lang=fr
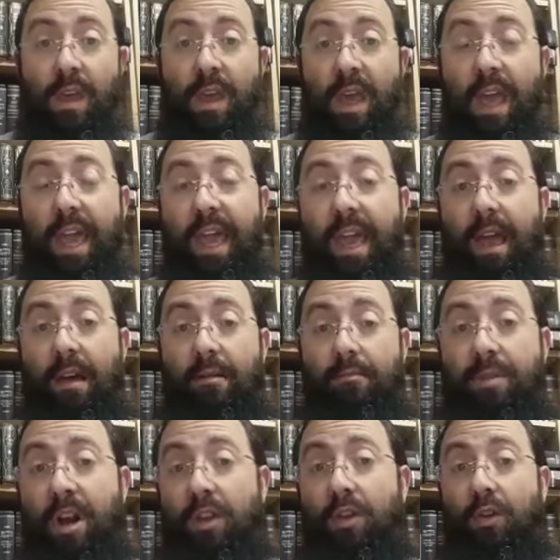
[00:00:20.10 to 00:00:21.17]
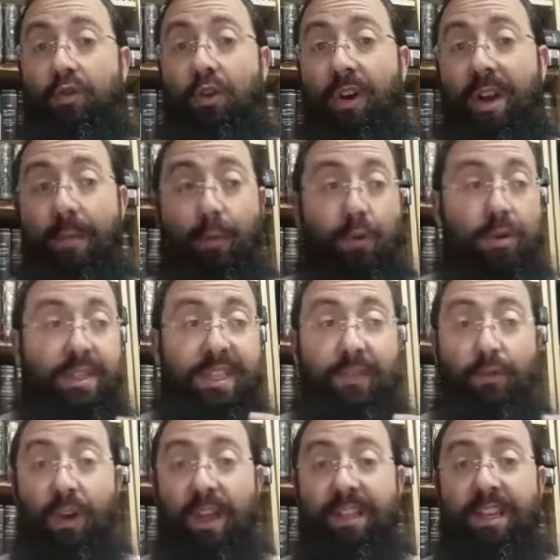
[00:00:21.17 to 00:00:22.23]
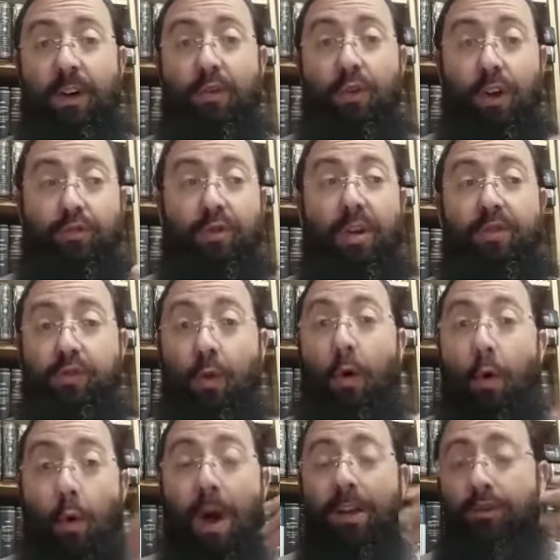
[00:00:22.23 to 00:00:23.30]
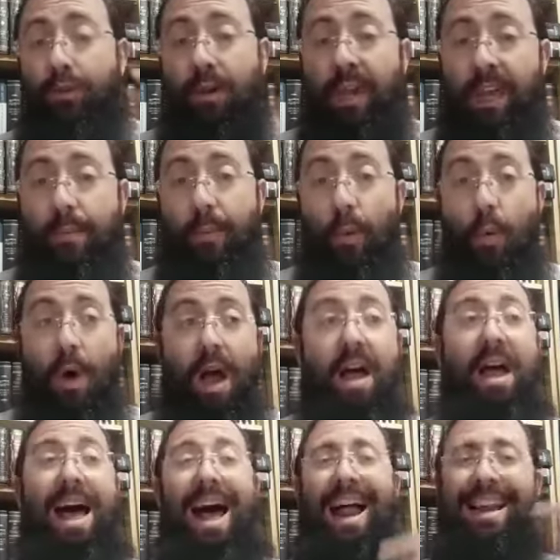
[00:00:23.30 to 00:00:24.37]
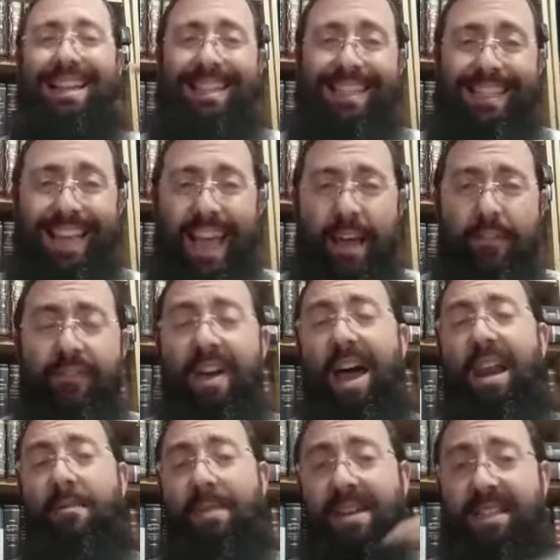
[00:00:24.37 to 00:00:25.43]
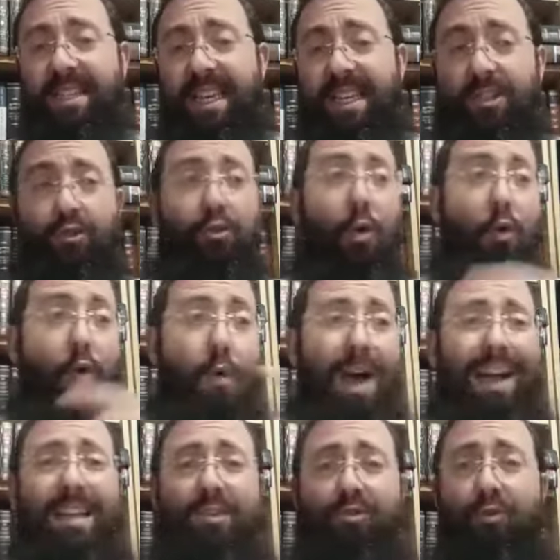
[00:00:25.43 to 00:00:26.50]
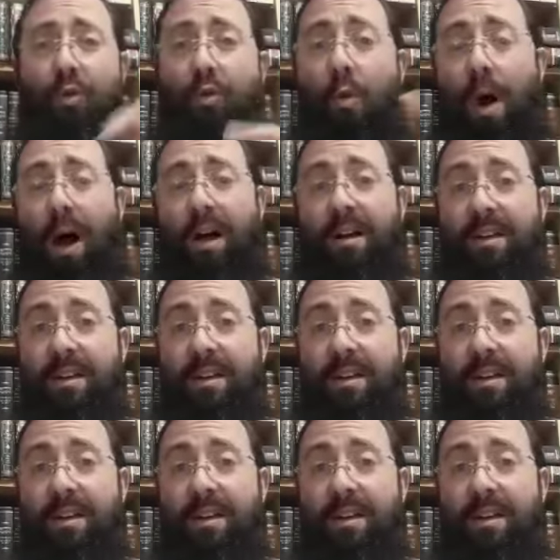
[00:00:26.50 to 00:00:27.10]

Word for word: Et bien entendu, en hébreu, ça veut rien dire. On aurait dû dire sur quoi tu cries Pourquoi alzeve Almazé Sur quoi et sur quoi